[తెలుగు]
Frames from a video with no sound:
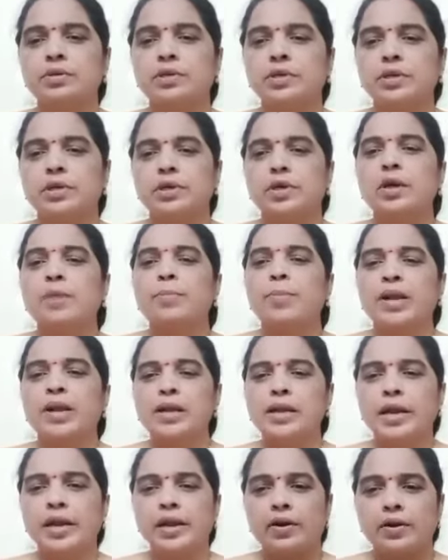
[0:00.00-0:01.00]
పని
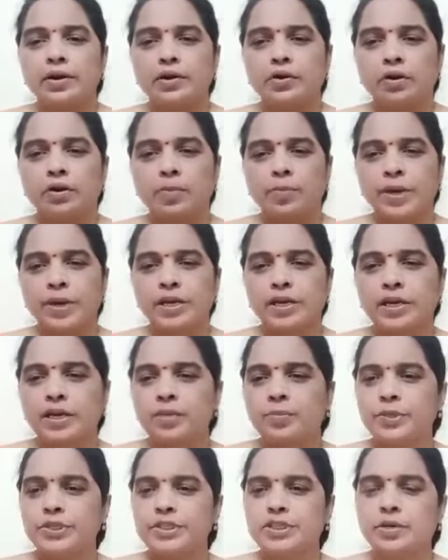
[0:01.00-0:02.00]
లేనివాడికి ఒక పని
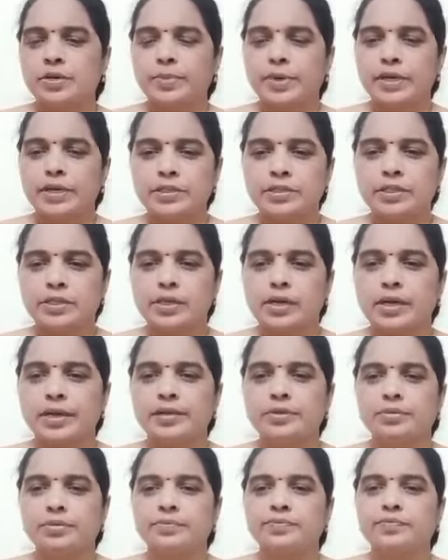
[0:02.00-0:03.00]
కల్పించే పరిస్థితి లేదు
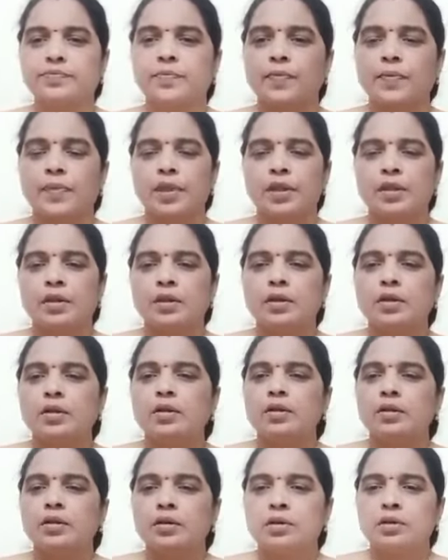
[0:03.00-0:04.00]

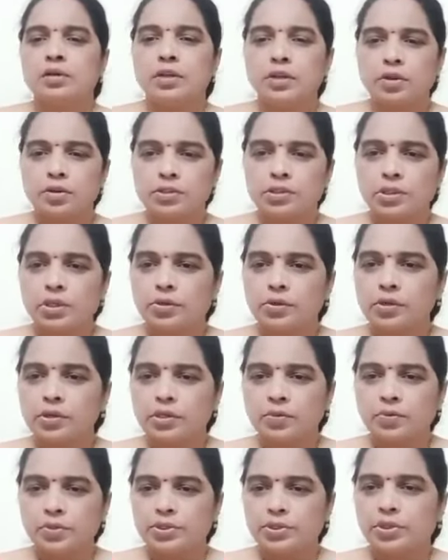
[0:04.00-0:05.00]
నిరుద్యోగులకి
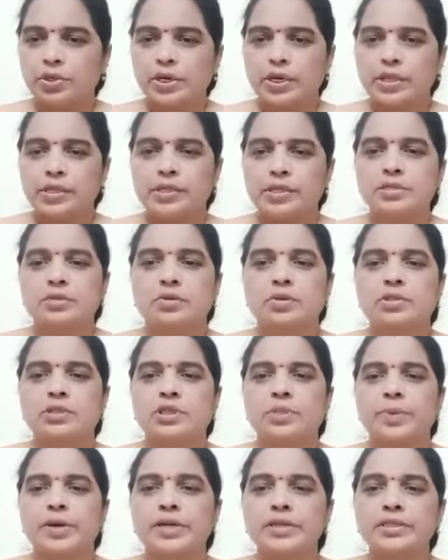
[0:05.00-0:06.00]
ఉద్యోగాలు తీసుకొచ్చే
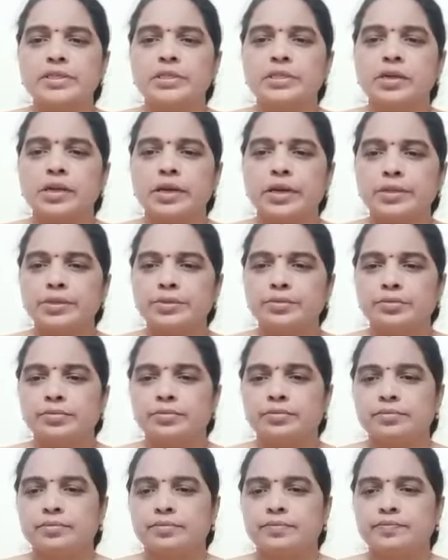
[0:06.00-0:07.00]
పరిస్థితి లేదు
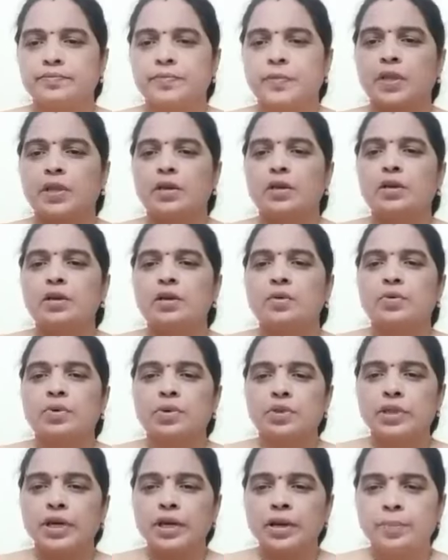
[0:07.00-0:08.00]

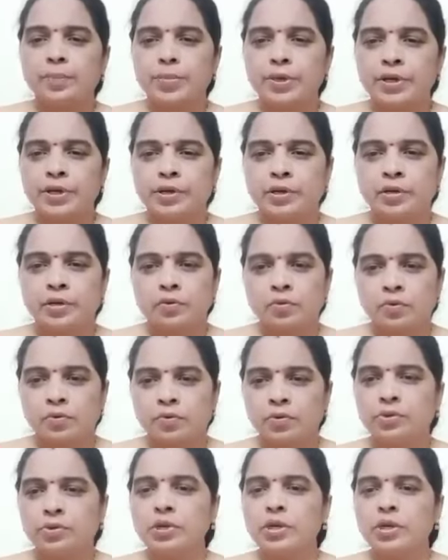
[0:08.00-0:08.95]
వృద్ధాప్య వృద్ధులకి